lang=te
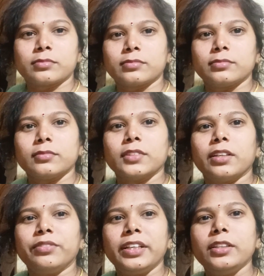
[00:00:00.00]
మా
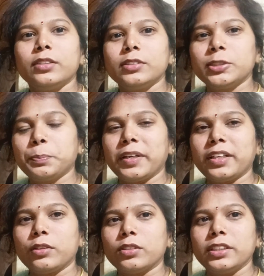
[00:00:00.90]
పొట్టిది వచ్చేసి
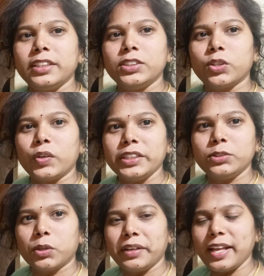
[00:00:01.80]
జని జని
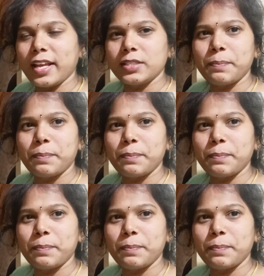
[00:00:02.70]
ఎస్ పప్ప